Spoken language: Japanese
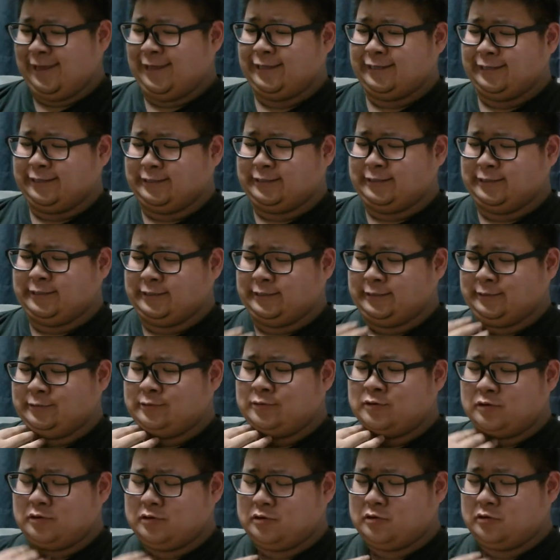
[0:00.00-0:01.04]
す
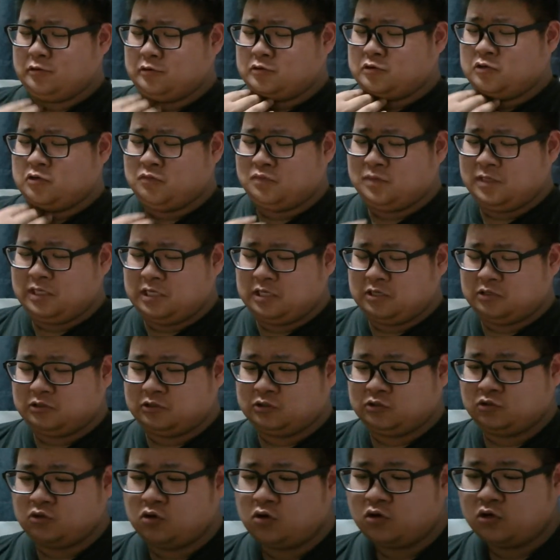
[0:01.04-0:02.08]
ご。首肉
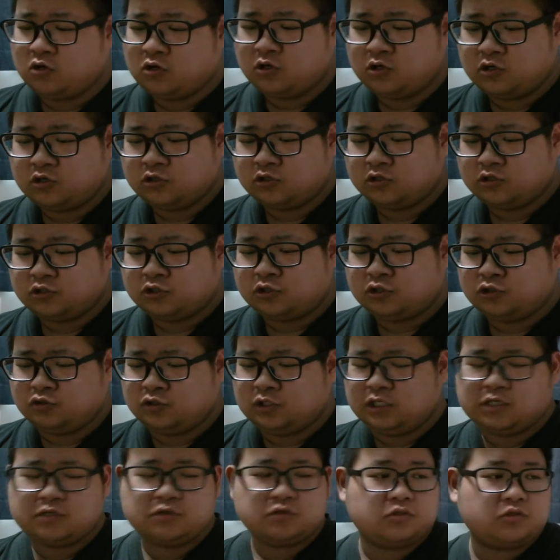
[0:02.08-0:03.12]
すご。手
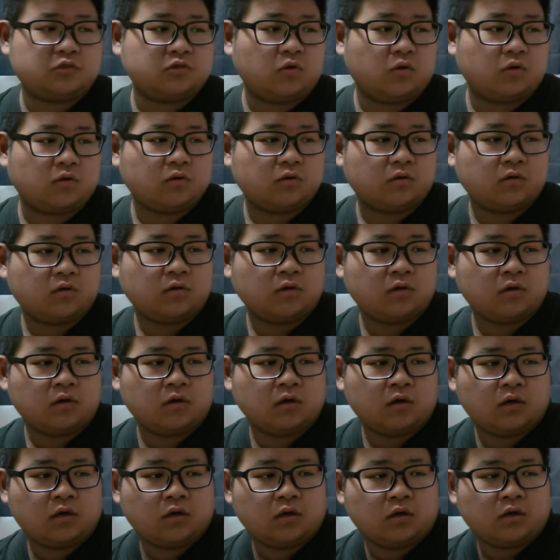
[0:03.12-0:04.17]
肉すご。
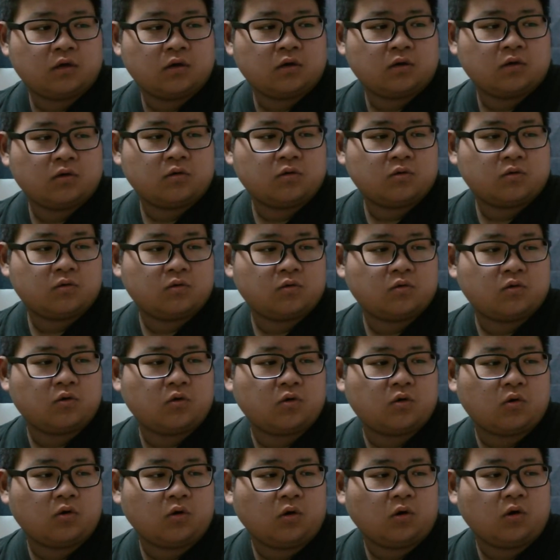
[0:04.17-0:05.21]

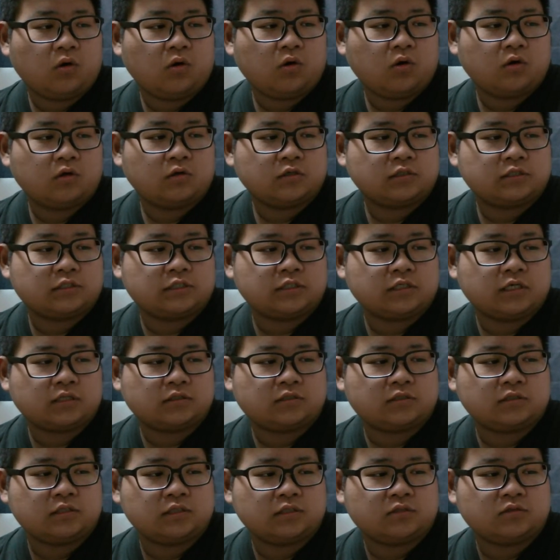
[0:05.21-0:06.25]
おお。4
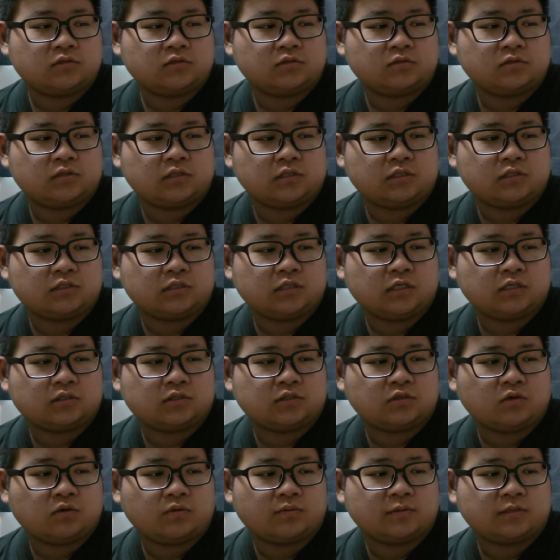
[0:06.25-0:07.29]
月22日
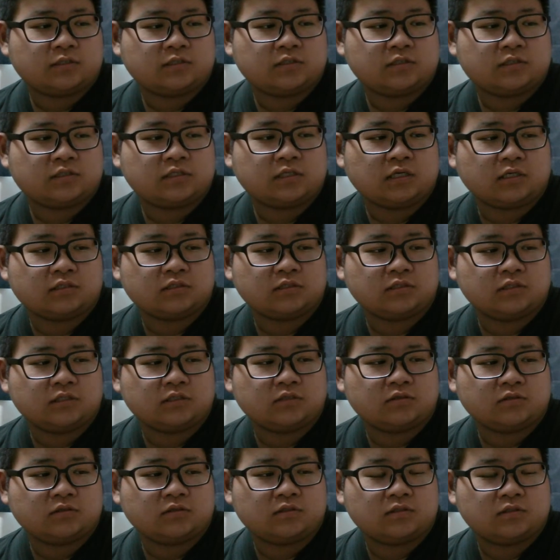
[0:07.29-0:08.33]
月曜日、4月
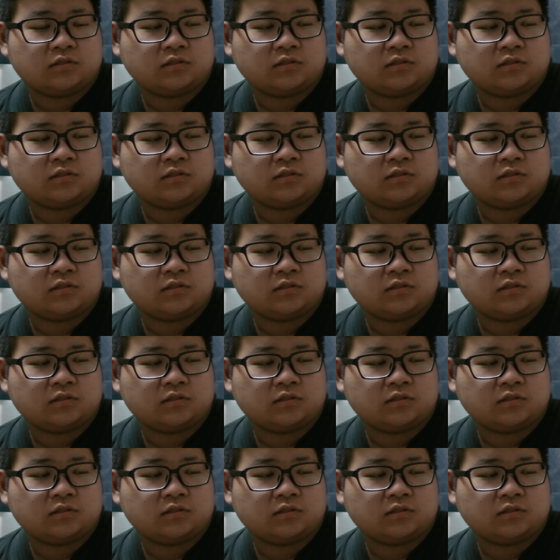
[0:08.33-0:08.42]
22、